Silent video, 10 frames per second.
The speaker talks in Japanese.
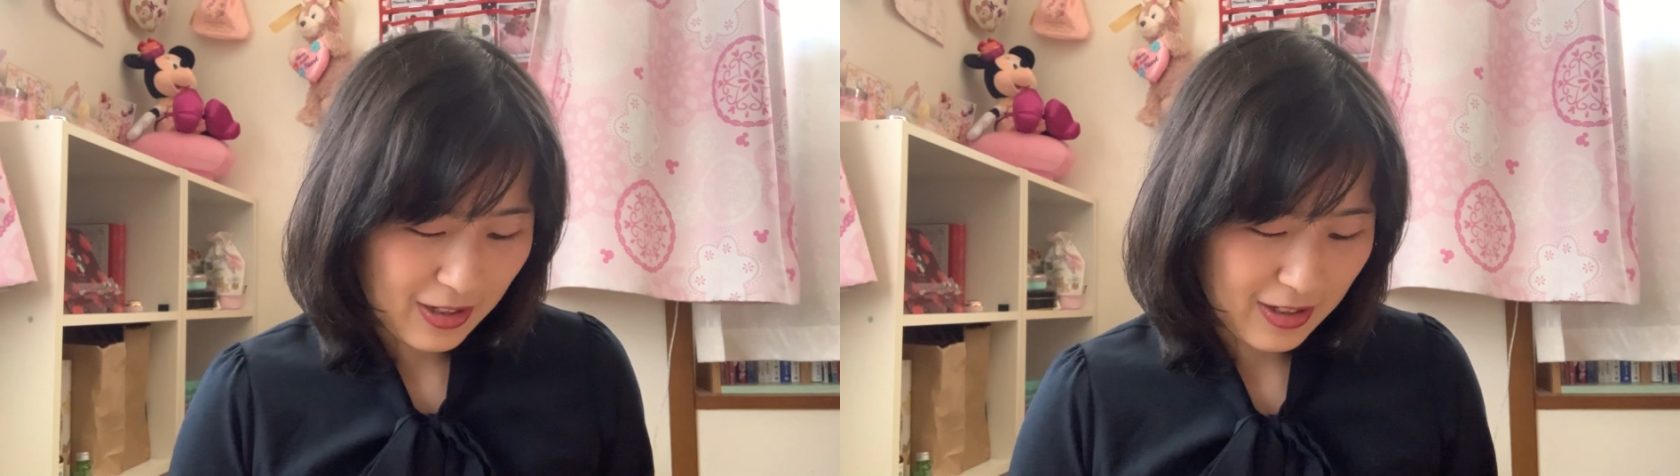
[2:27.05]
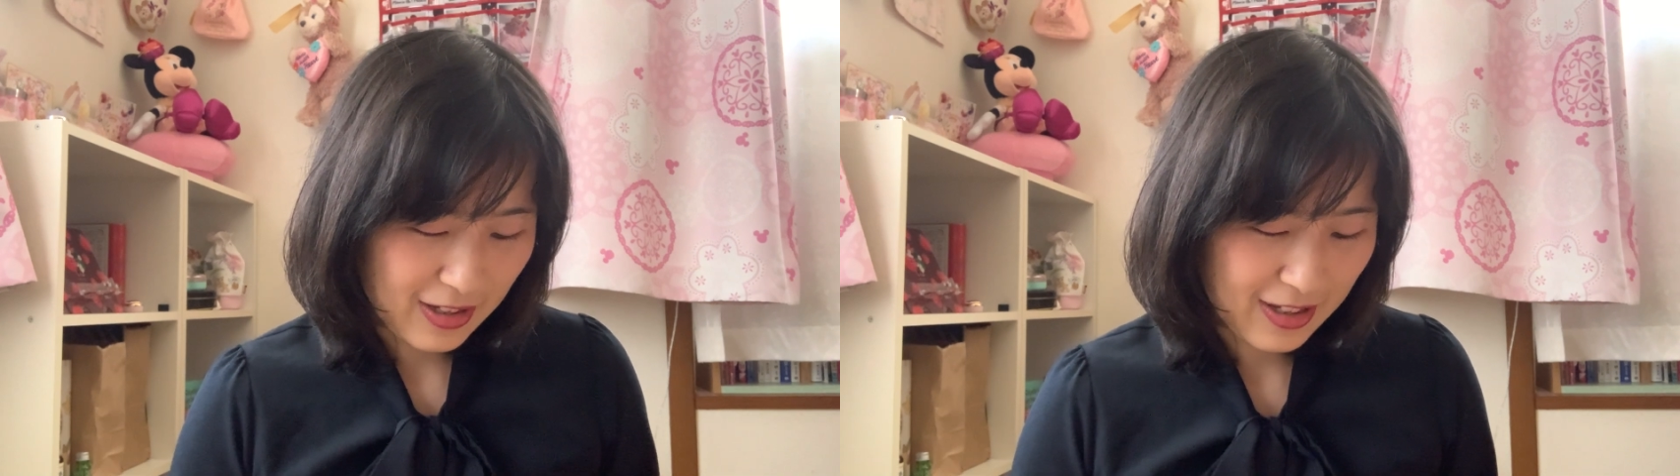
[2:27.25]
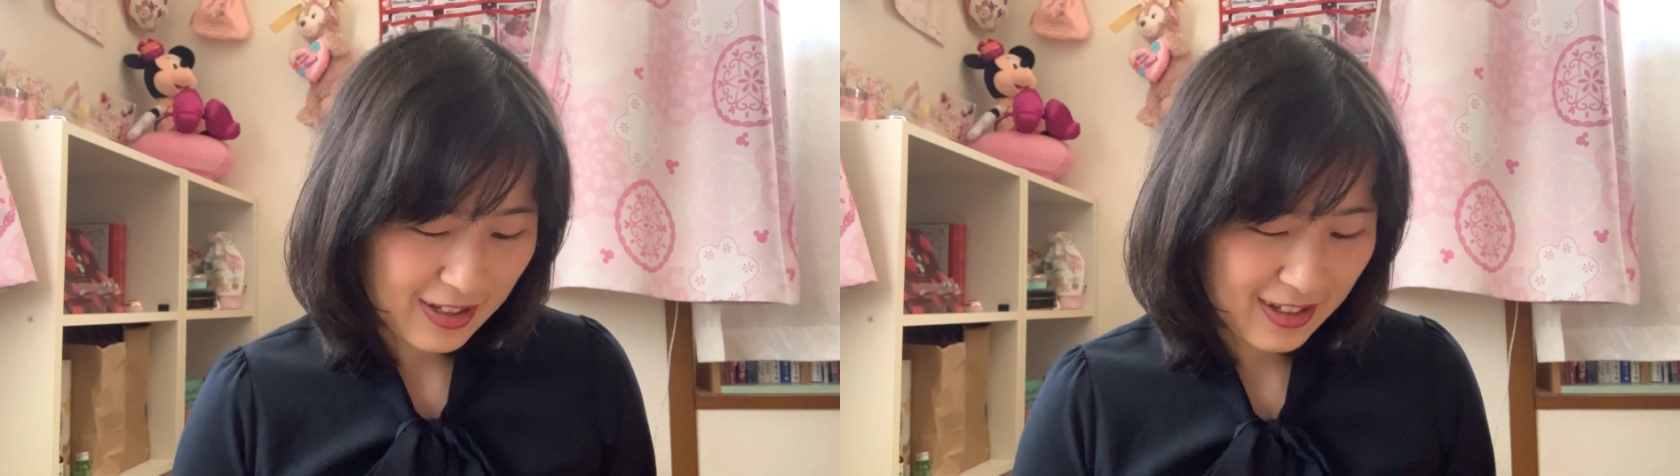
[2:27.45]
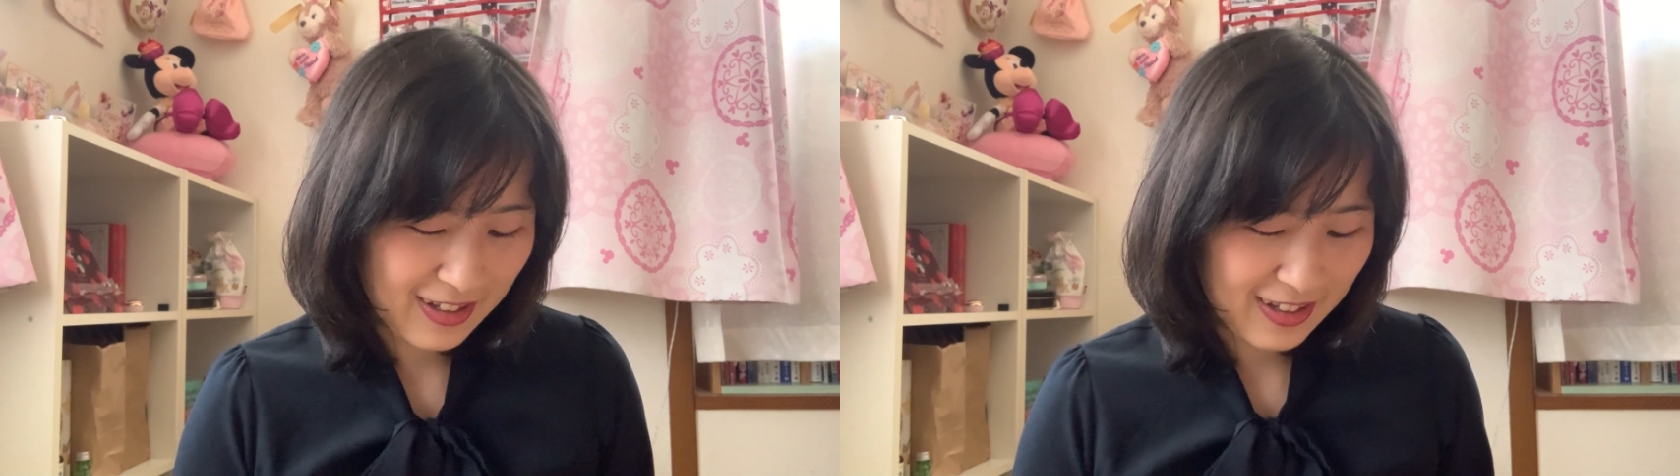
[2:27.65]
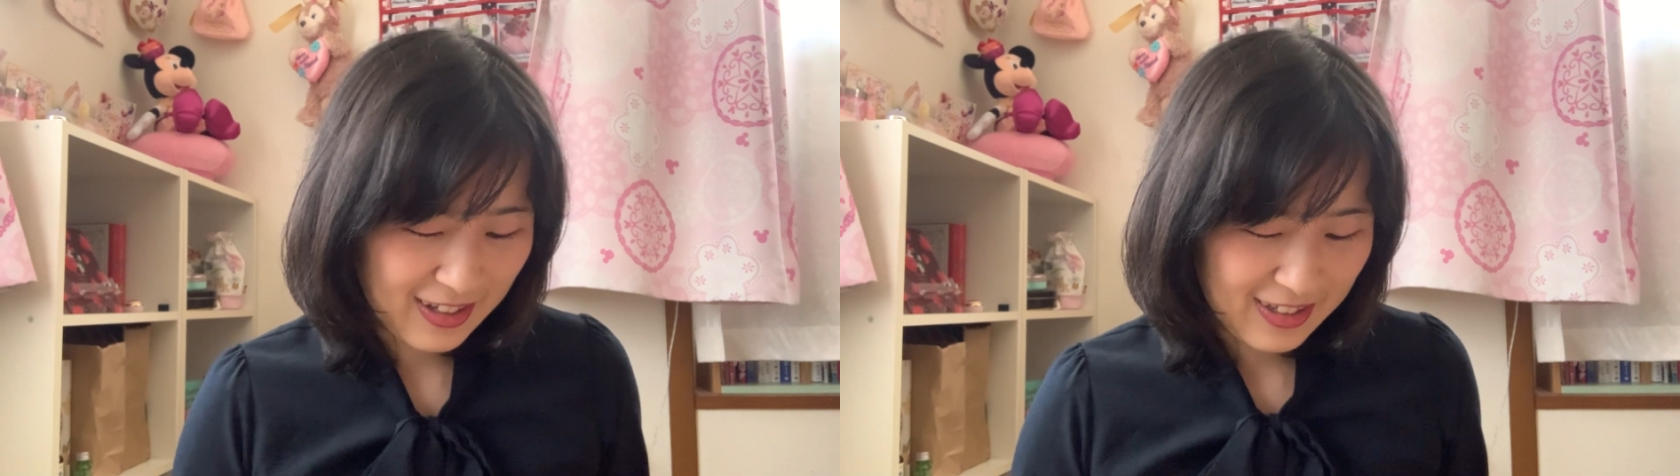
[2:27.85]
あ
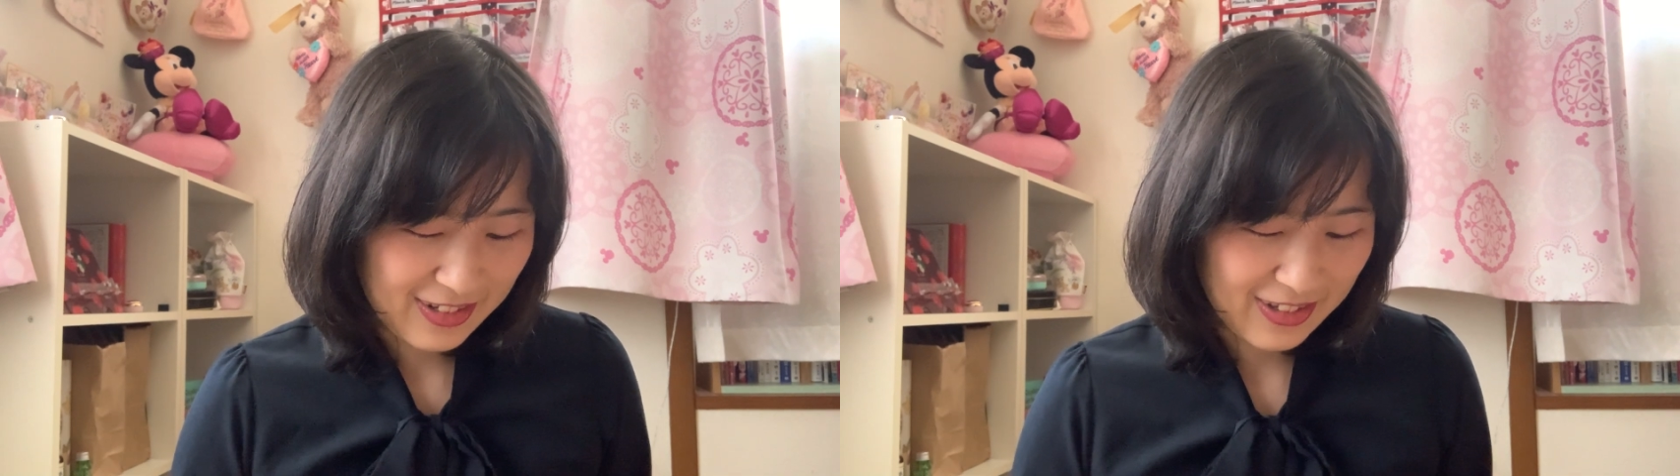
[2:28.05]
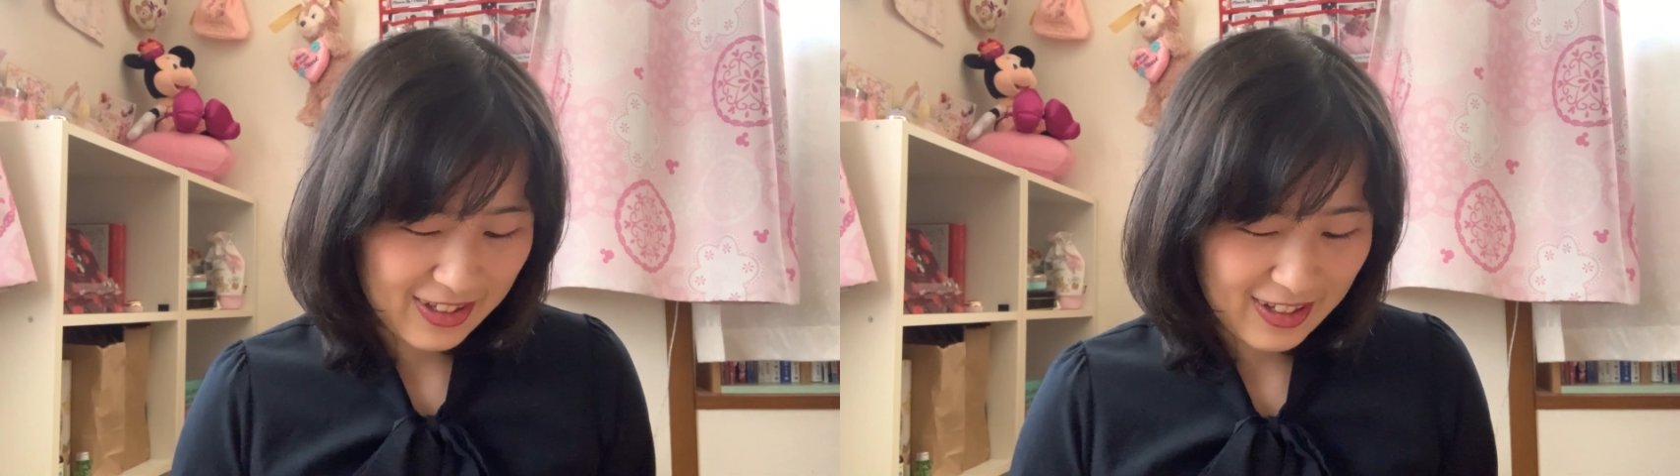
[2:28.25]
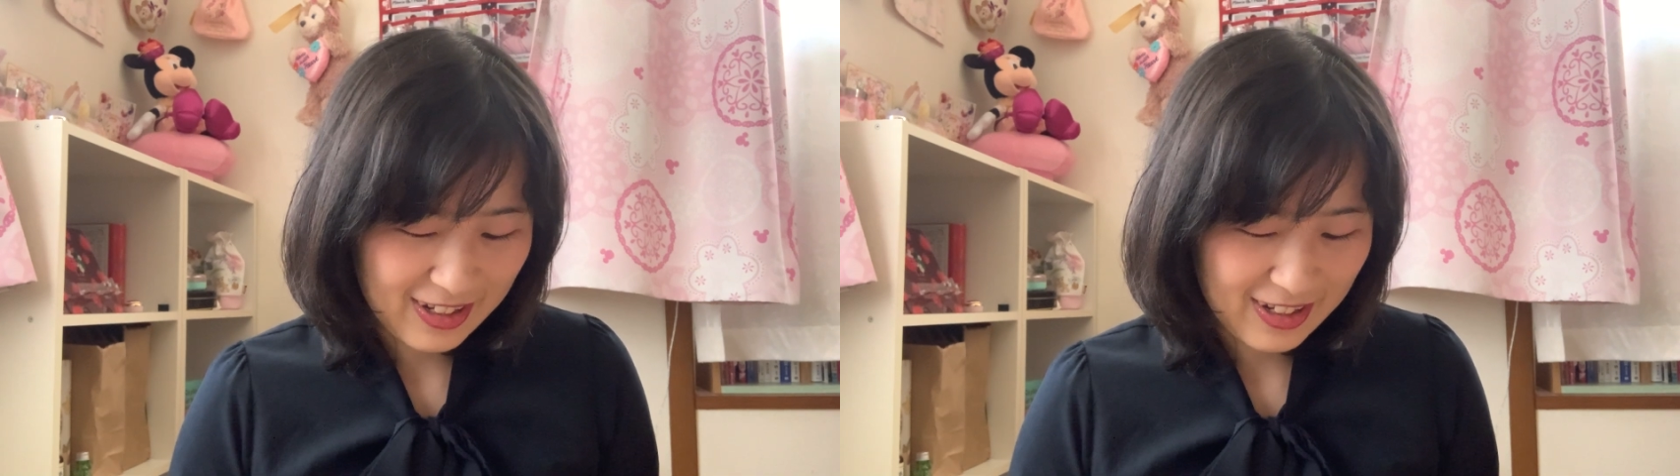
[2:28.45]
ちょっと